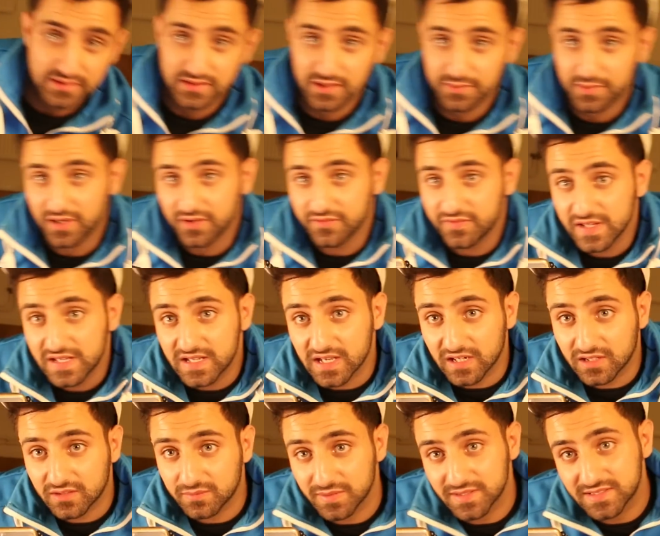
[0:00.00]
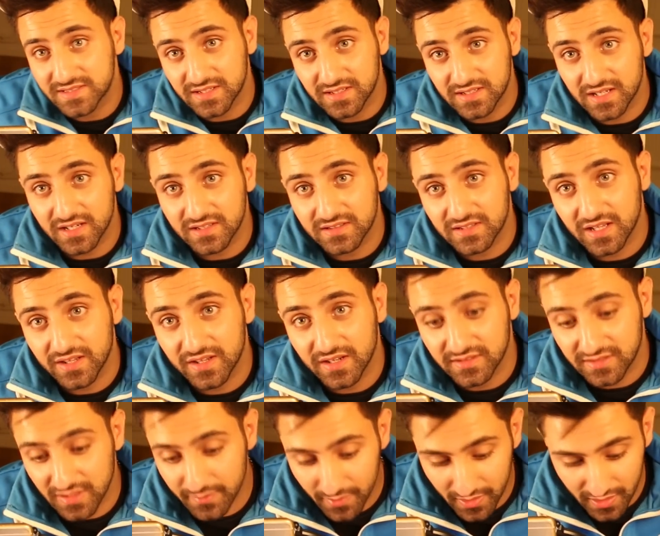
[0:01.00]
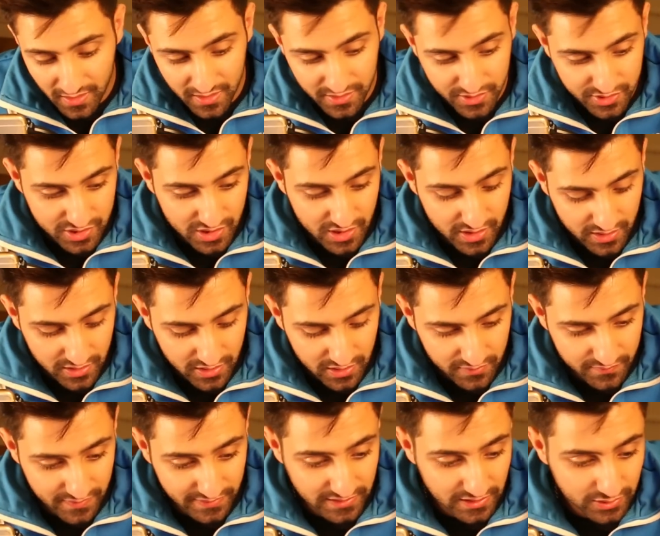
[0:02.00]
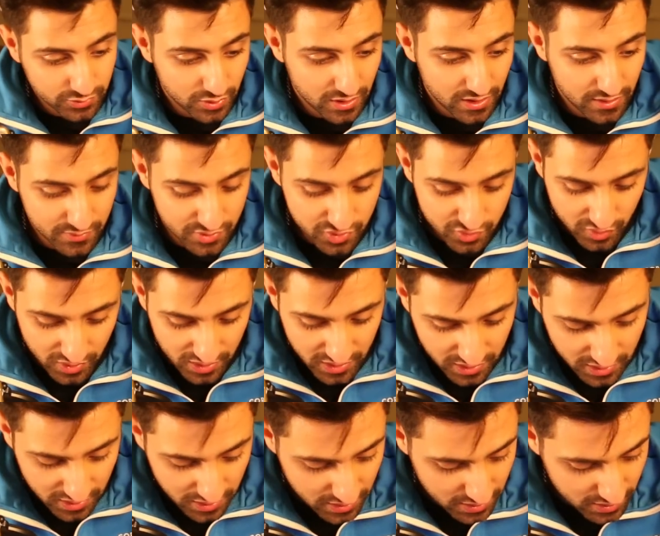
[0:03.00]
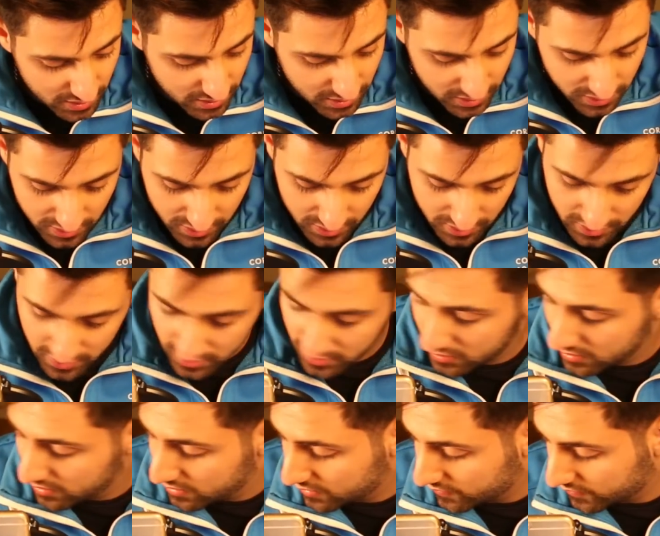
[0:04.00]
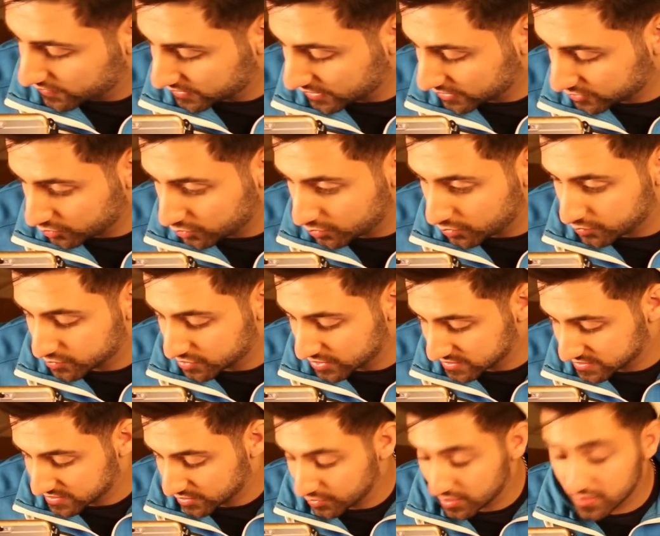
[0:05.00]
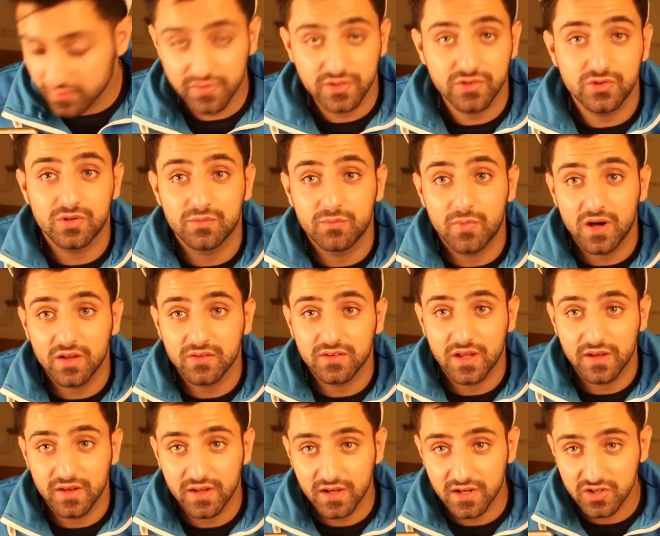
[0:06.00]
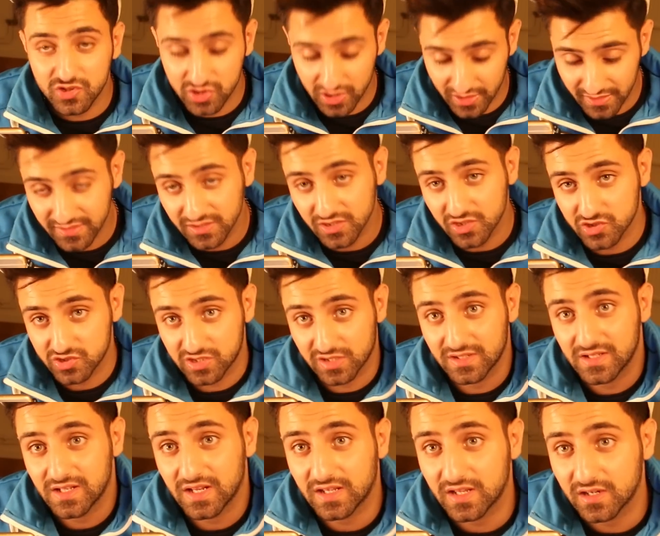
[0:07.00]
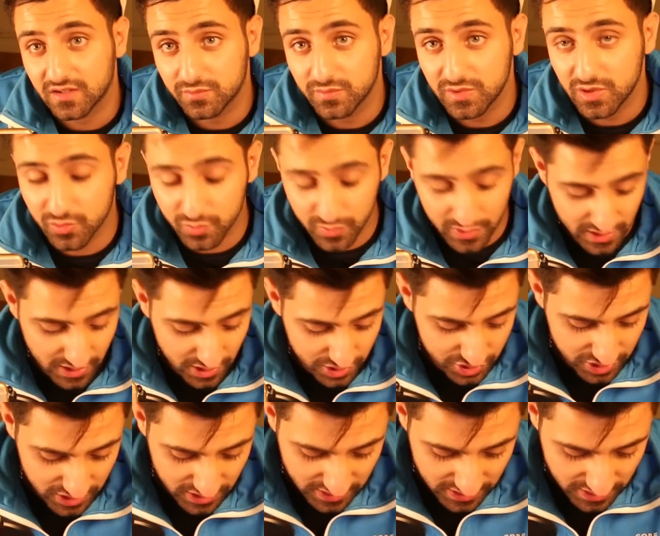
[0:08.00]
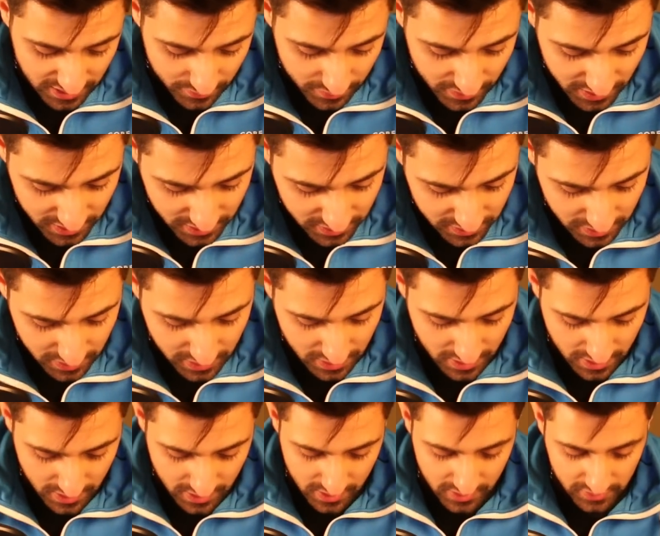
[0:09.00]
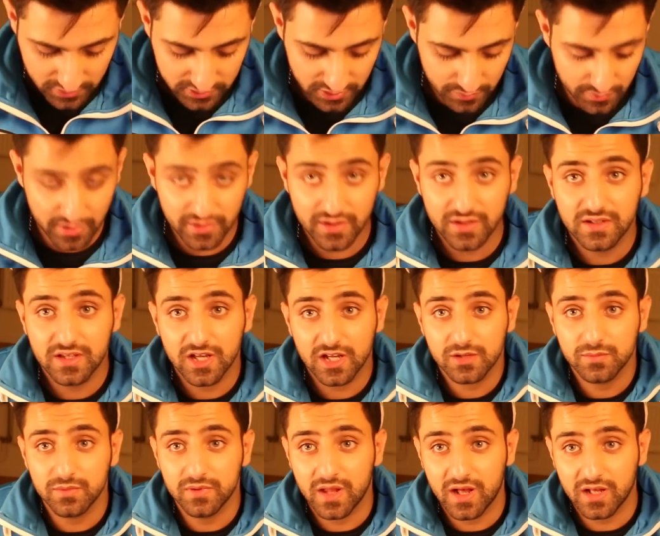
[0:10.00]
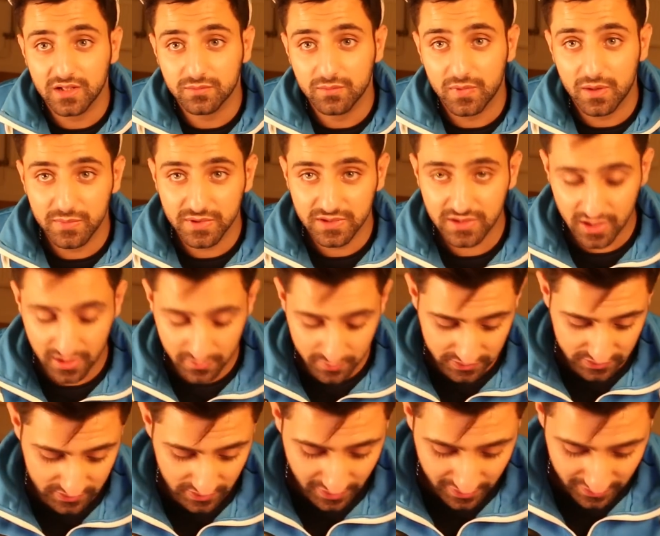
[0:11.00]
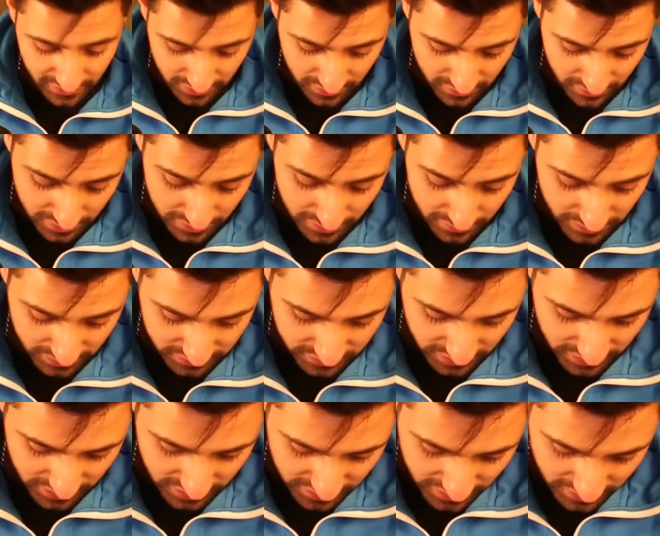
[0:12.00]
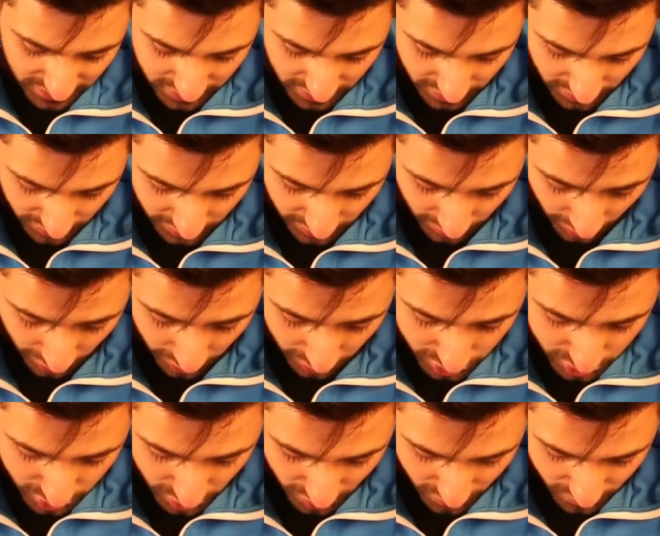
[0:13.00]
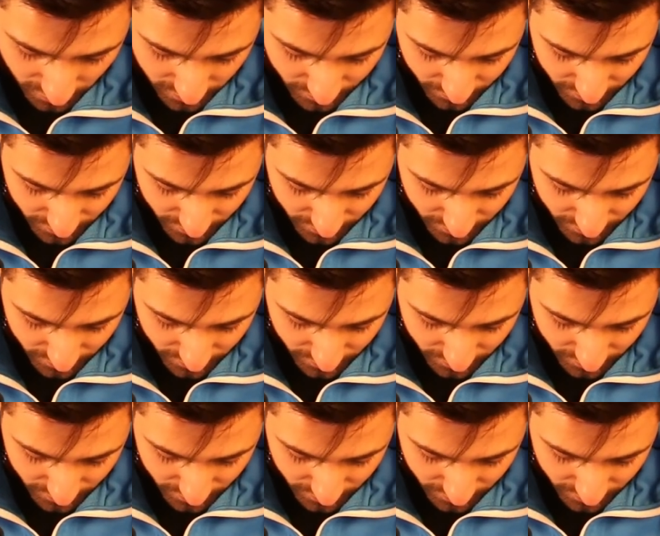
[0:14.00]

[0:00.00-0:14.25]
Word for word: طبعا في كارت بس الكارت هذا تبعه انا شاريه فتحته هلا من شوي فتحته مشان تصور الفيديو الماضي هذاك اشتريت اشتريت لك كارت 128 جيجا بايت طبعا الكارت بنحط مع مدخل البطارية البطارية يلا نشوف